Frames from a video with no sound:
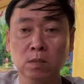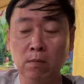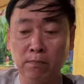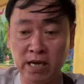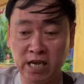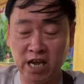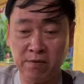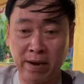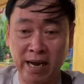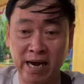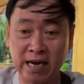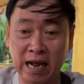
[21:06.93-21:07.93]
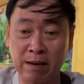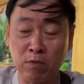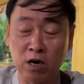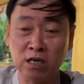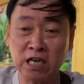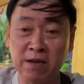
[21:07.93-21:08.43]
bởi vì mẹ đã
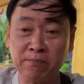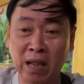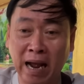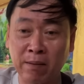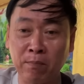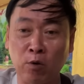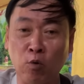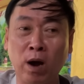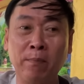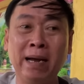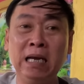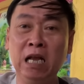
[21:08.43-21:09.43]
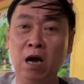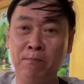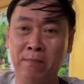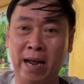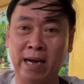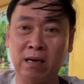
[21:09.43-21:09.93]
mượn kim thăng mà qua mấy lớp
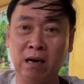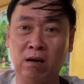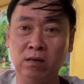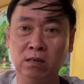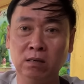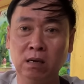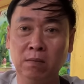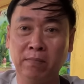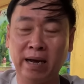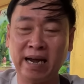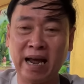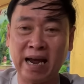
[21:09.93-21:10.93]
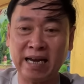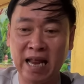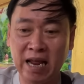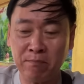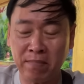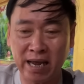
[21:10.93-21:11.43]
màn rồi mà ngài
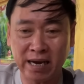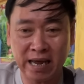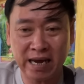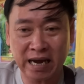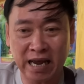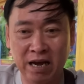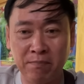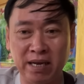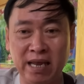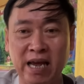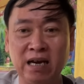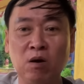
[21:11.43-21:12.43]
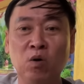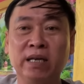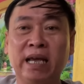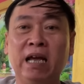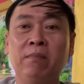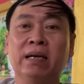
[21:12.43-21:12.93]
đem mẹ khe khẽ mà vẽ con
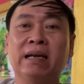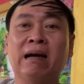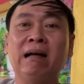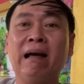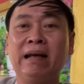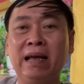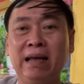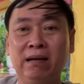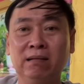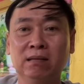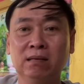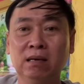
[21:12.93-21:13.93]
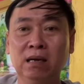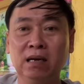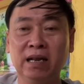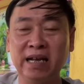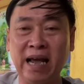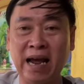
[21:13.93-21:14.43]
trẻ mà chẳng ai nghe
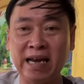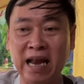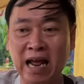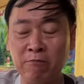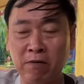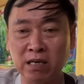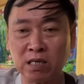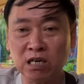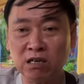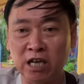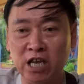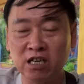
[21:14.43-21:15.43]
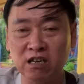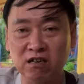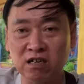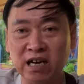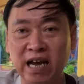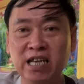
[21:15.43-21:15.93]
thì ngày nay phải xuất hiện
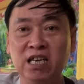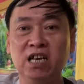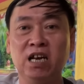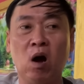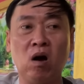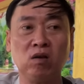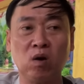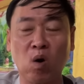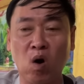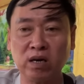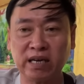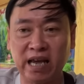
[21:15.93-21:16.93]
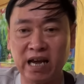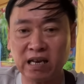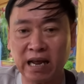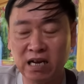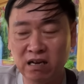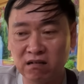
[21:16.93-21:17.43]
những cái gì đó cho con trẻ
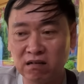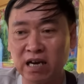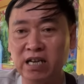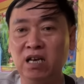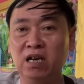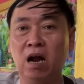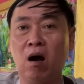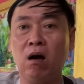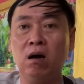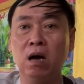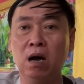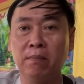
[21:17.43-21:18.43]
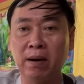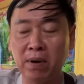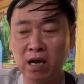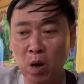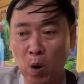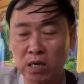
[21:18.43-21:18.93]
thấy những cái gì đó mà
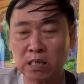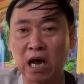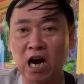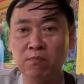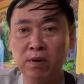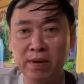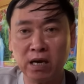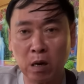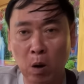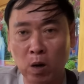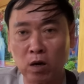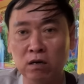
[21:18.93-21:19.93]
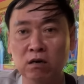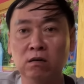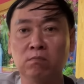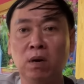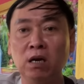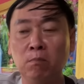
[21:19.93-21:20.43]
mới lo sợ mới biết lo
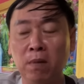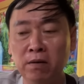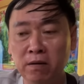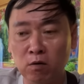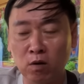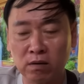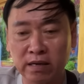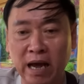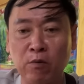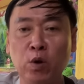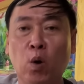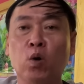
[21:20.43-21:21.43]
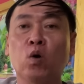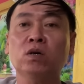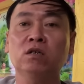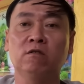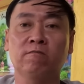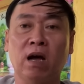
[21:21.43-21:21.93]
lường mới mới trao dồi con
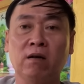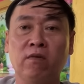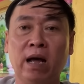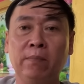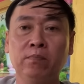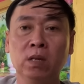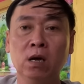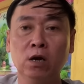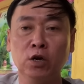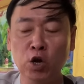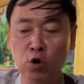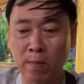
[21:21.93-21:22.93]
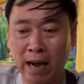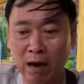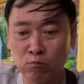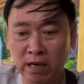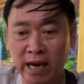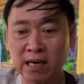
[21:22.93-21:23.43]
đường Phật pháp nếu mà
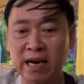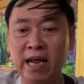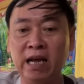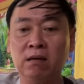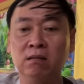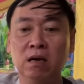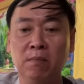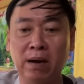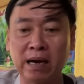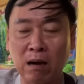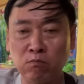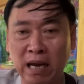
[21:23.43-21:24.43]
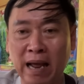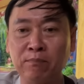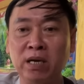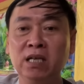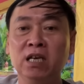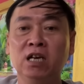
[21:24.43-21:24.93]
không găng đe mà không làm
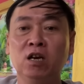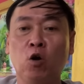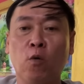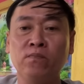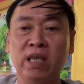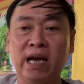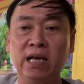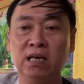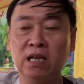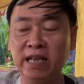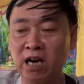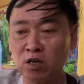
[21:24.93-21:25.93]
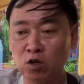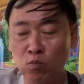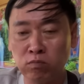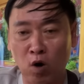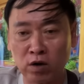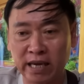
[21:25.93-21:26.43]
cái gì nó cũng vậy thì dân
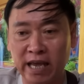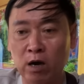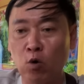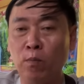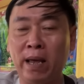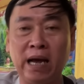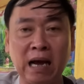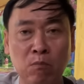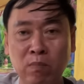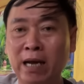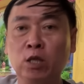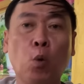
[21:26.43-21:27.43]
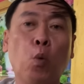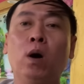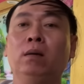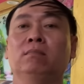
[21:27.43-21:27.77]
chúng con trẻ của mẹ không ai tu hết